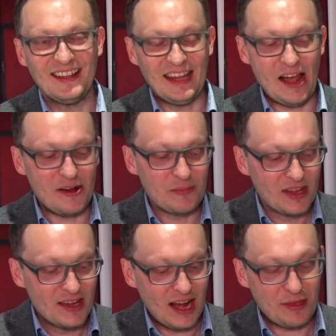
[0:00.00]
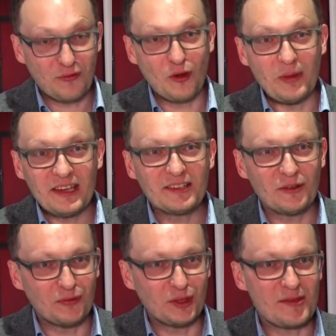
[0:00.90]
Ja, also für mich
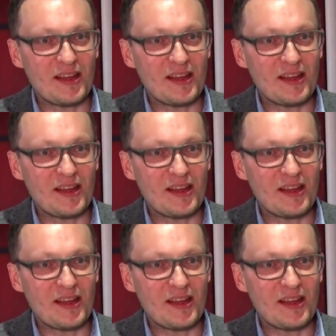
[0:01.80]
und für das